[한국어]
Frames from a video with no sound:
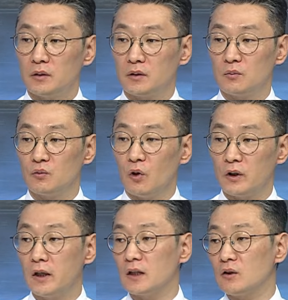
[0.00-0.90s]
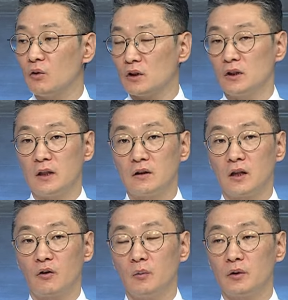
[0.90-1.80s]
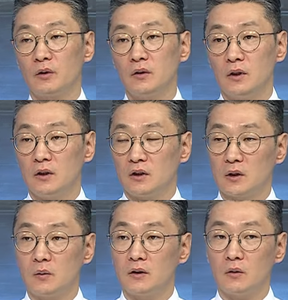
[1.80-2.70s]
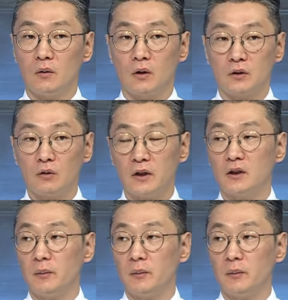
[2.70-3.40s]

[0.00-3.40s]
지금 원활하게 이루어지지 않는다고 하면은 지금에서 성장에서